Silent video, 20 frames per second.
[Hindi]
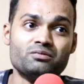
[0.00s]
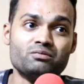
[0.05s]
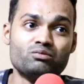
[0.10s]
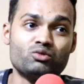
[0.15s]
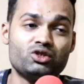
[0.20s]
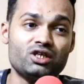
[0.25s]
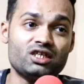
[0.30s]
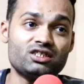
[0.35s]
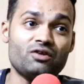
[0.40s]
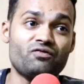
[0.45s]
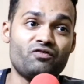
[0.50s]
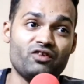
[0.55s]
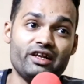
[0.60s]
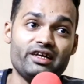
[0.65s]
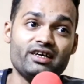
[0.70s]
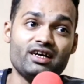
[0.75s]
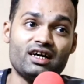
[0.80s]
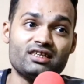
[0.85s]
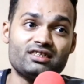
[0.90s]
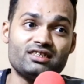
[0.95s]
मुझे ऐसी
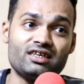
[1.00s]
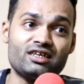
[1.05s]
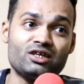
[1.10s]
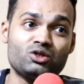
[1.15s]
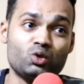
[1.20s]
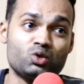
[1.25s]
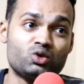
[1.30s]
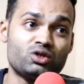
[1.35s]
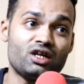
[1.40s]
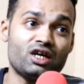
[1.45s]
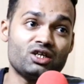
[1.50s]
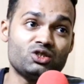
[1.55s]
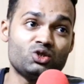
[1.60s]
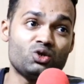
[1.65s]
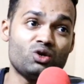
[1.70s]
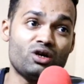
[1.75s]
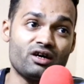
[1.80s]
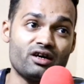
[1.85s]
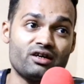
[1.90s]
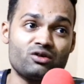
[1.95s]
फीलिंग आती है कि दूसरा
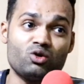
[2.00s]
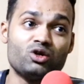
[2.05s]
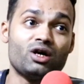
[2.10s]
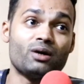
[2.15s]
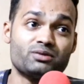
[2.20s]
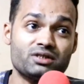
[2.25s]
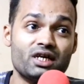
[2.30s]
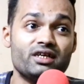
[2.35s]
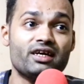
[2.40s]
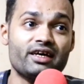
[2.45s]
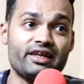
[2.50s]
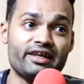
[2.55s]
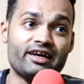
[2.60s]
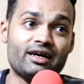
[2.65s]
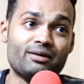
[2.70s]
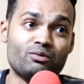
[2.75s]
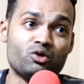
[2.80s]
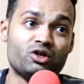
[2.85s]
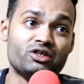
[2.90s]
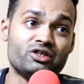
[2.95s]
जो अगर कोई अपसेट
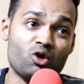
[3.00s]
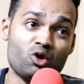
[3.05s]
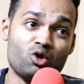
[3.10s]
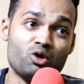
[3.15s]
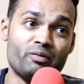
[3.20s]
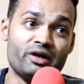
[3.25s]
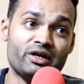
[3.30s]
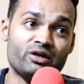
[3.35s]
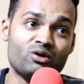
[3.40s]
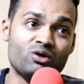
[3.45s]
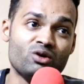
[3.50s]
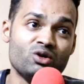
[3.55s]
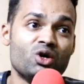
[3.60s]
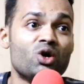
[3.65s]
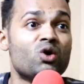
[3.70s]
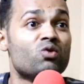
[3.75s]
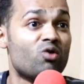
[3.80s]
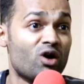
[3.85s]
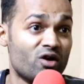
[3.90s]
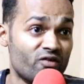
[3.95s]
करेगा पूरे टूर्नामेंट को
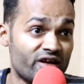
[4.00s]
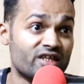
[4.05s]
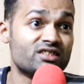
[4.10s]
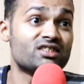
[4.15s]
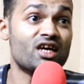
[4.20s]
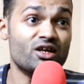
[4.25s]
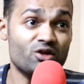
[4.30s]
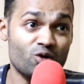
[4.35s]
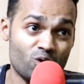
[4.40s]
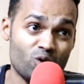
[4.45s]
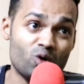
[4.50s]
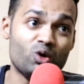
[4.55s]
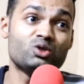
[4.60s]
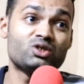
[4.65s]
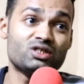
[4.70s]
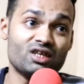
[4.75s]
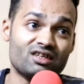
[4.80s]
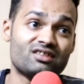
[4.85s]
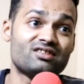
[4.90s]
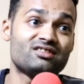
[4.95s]
वो अफगानिस्तान हो
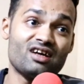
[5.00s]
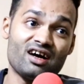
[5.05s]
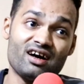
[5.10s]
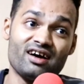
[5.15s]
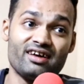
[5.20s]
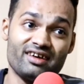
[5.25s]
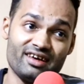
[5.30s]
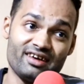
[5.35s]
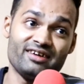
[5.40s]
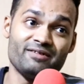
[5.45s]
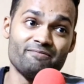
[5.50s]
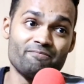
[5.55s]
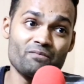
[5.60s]
सकता है